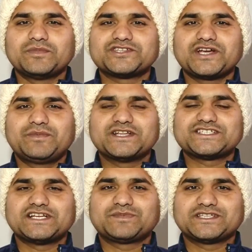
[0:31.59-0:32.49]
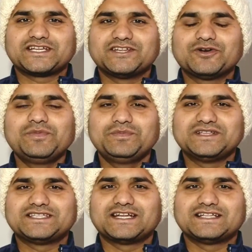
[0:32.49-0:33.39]
हमेशा हमारे चैनल पर देखने को
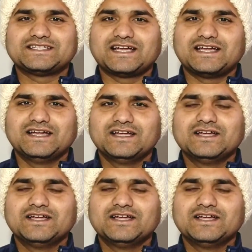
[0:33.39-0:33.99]
मिलता रहता है